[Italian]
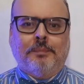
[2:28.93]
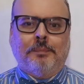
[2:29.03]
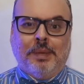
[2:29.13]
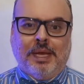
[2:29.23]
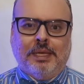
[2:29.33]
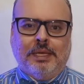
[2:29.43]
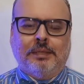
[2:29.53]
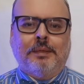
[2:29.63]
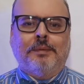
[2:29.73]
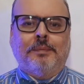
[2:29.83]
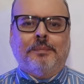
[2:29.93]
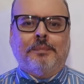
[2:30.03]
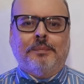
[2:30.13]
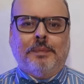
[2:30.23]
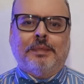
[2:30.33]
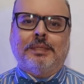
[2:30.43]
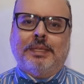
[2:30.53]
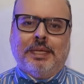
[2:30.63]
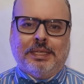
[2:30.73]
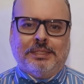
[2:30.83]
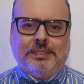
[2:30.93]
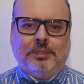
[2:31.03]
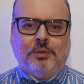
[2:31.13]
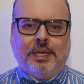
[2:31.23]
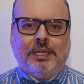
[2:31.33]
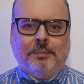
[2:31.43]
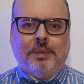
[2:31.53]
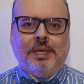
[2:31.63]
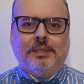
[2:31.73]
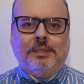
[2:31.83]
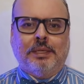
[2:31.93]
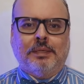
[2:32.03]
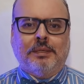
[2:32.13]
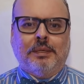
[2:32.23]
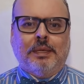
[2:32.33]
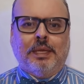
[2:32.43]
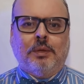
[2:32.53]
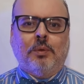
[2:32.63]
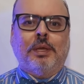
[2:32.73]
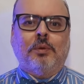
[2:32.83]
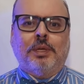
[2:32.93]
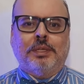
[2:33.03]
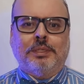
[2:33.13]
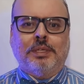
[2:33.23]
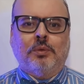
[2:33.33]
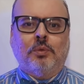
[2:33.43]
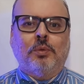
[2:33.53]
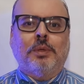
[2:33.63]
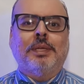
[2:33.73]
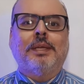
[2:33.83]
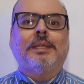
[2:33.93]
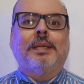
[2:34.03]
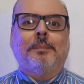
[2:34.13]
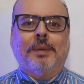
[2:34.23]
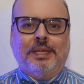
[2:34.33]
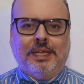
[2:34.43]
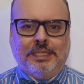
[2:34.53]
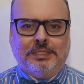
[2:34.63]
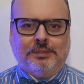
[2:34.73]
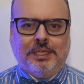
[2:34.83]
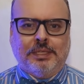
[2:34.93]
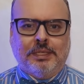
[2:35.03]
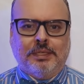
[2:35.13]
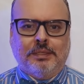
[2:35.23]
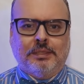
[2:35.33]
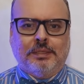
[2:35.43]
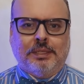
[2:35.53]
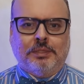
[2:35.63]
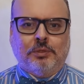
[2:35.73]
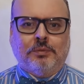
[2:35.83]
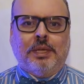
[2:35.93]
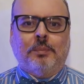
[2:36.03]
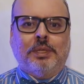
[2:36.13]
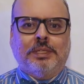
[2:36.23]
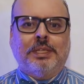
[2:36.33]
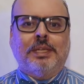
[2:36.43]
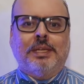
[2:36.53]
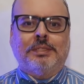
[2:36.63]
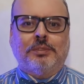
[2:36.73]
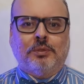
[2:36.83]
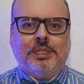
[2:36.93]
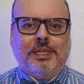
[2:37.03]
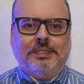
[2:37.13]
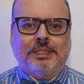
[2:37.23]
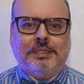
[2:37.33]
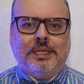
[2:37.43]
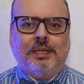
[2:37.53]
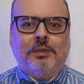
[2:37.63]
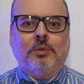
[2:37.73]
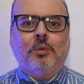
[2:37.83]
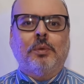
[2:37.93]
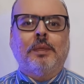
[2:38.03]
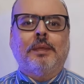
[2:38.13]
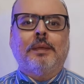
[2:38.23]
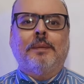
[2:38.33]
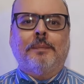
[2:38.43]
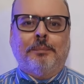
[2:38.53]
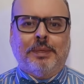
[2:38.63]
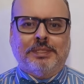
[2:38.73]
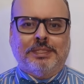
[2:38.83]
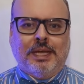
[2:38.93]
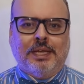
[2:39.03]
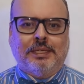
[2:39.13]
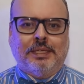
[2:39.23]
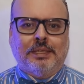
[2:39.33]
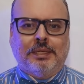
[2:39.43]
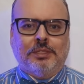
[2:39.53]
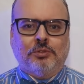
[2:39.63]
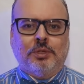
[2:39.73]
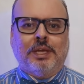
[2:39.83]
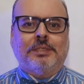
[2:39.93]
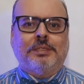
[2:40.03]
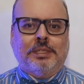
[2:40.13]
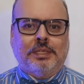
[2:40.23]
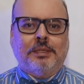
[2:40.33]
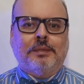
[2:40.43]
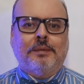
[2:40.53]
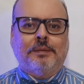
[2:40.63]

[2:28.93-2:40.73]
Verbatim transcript: Bene, stranezze lunari a parte, è quando l'articolo inizia a parlare di Venere, che troviamo le dichiarazioni altrettanto bizzarre e giurassiche